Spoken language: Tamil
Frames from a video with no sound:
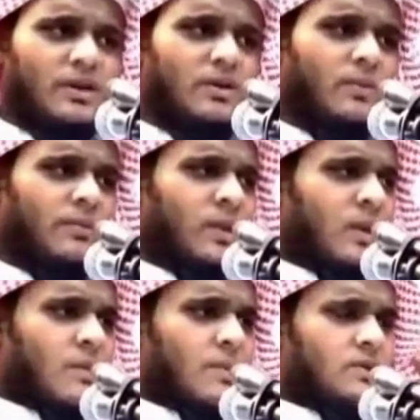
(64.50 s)
பிறகும்
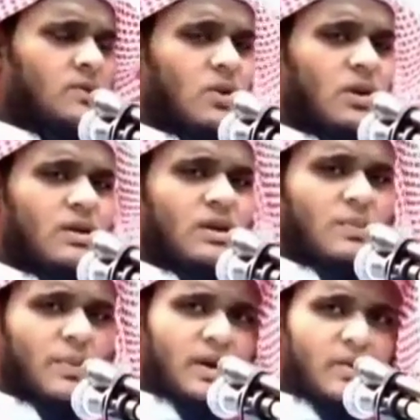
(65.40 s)
பெற்றோர்களுக்கு
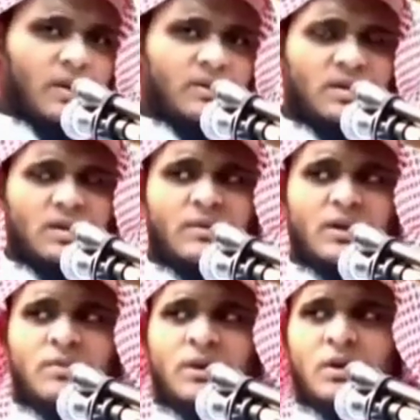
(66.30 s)
பணிவுடை செய்ய
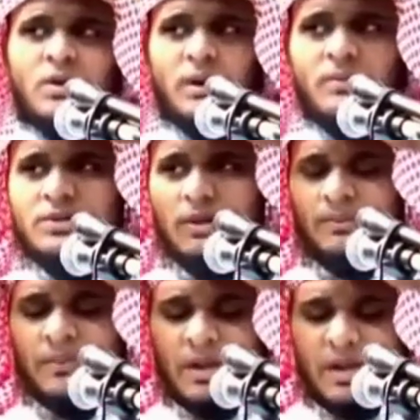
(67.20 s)
வேண்டும் என்ற ஒரு அம்சம்
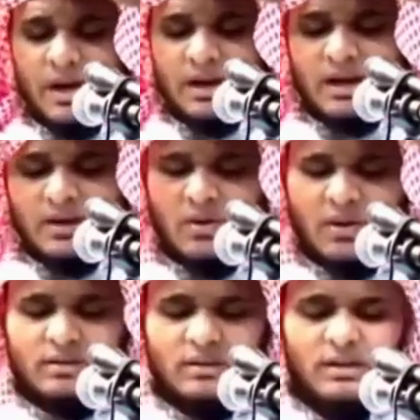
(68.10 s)

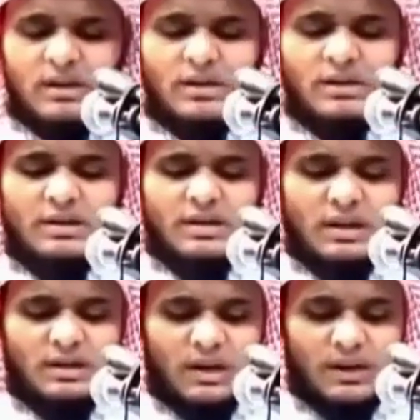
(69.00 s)
அல்லாஹுடைய தீனிலே
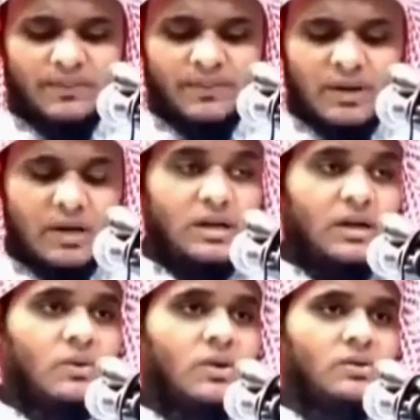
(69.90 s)
இருக்கிறதா
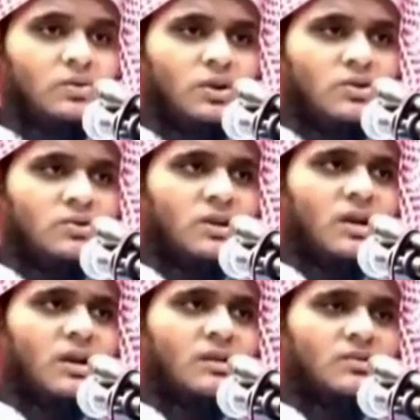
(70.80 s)
அல்லாஹுடைய தூதர்
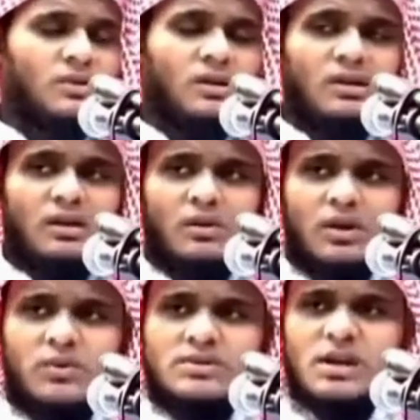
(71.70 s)
சொன்னார்கள் சொல்லல்லாஹ்
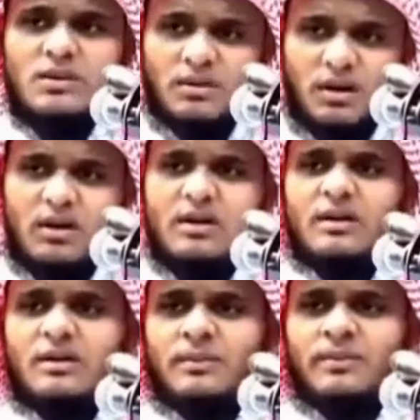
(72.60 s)
வலிவு செல்லும்
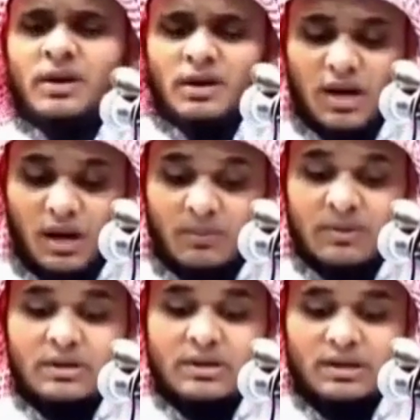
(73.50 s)
காலனாம் ஆம்
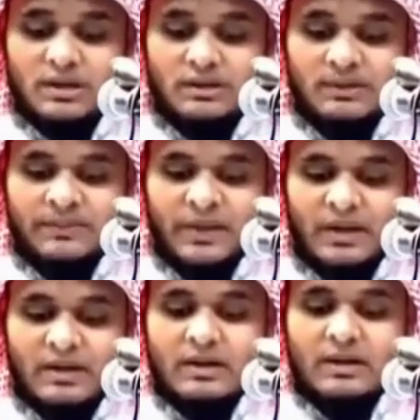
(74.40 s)
இருக்கிறது
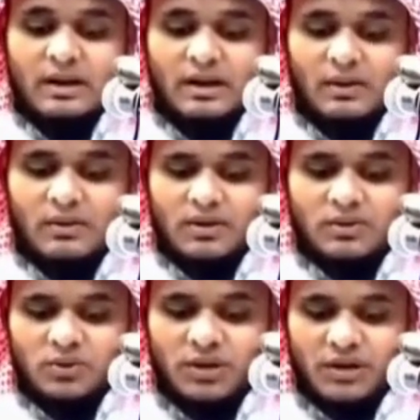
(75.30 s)
என்ன அல்லாஹுடைய
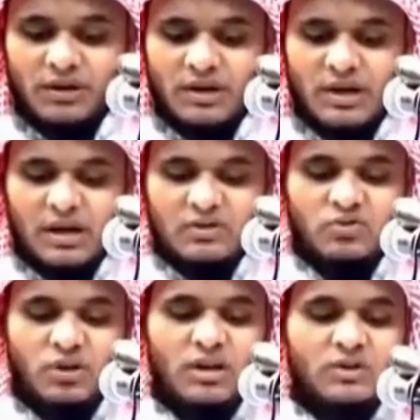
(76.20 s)
தூதரே
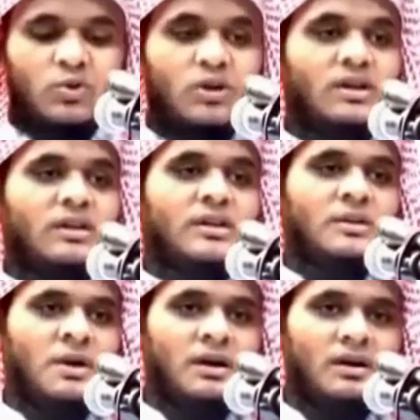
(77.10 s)
அஸ்வலா து
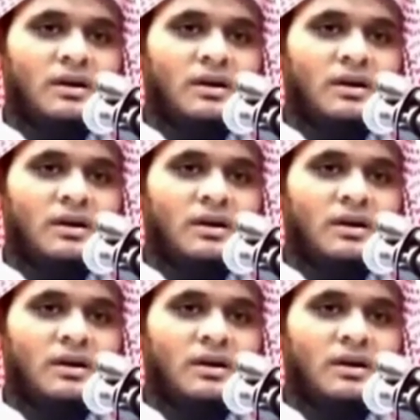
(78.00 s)
அலிஹிமா